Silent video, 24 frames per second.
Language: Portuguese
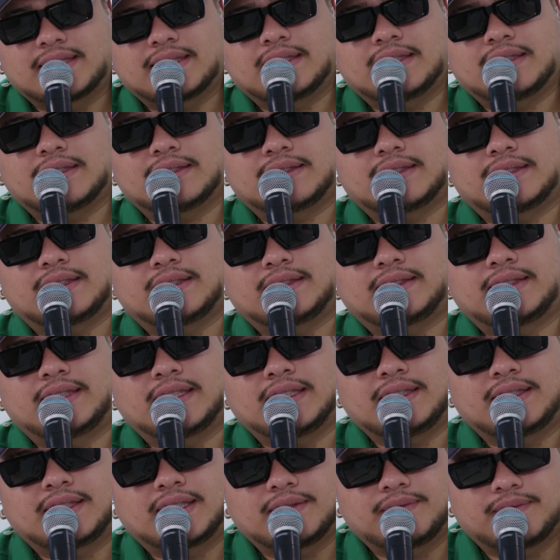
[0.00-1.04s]

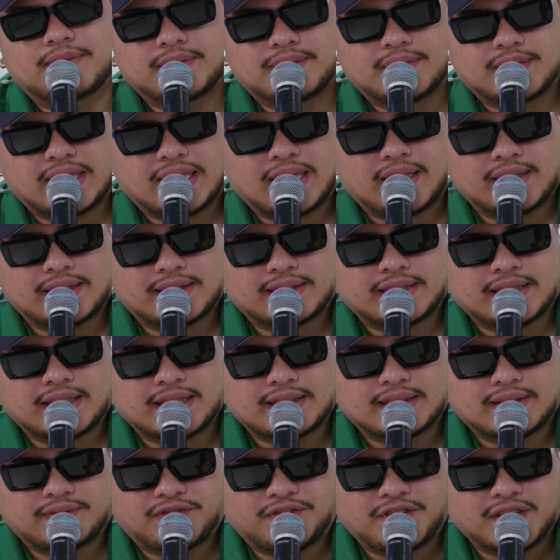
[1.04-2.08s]
é, você
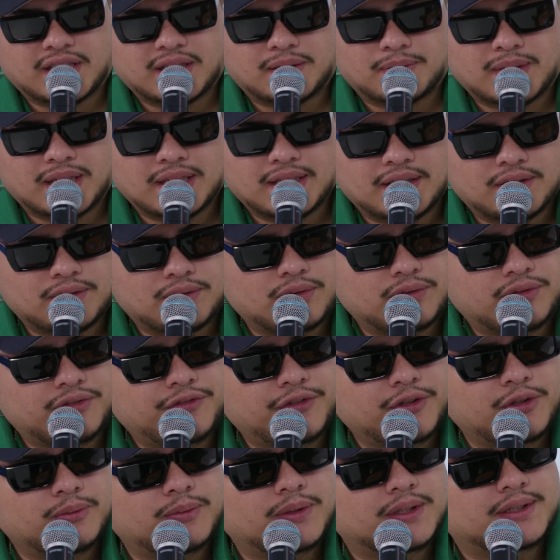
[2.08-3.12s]
fica mais dentro do
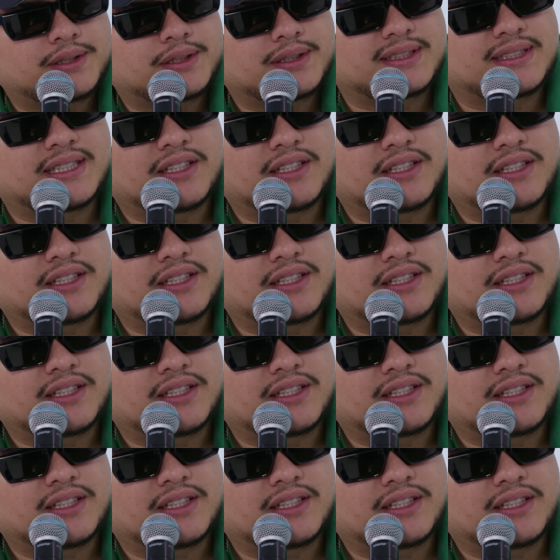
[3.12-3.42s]
filme, assim, que